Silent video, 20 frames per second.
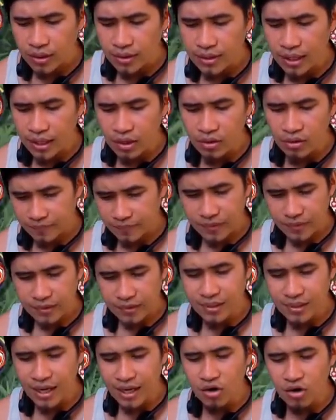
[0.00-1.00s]
Nako,
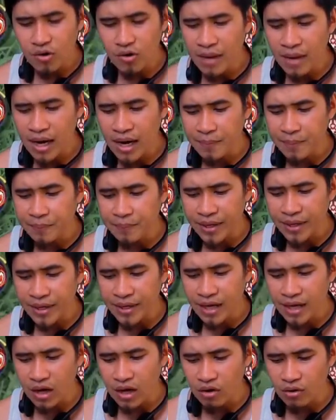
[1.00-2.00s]
nako mga pre,
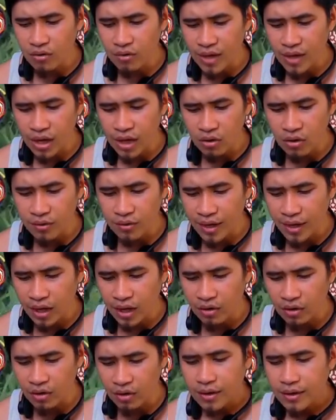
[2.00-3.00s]
nako, nako,
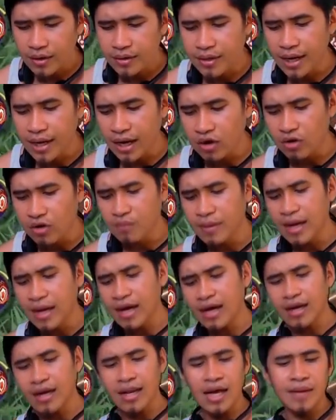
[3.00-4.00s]
nako. Nako mga
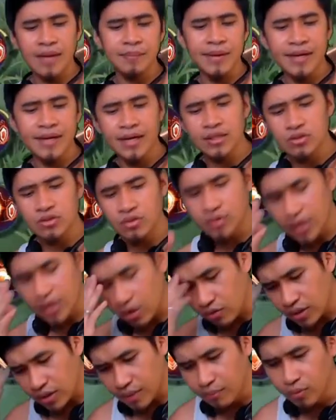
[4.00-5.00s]
kalaban na to,
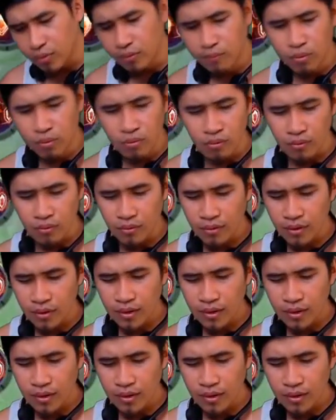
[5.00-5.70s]
nako nabubugo.